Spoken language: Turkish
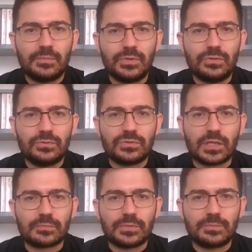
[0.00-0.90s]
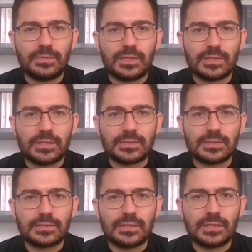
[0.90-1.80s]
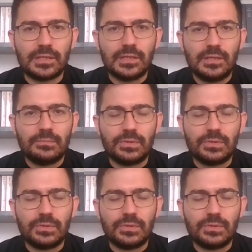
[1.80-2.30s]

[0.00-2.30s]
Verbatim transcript: 1961 Anayasası ile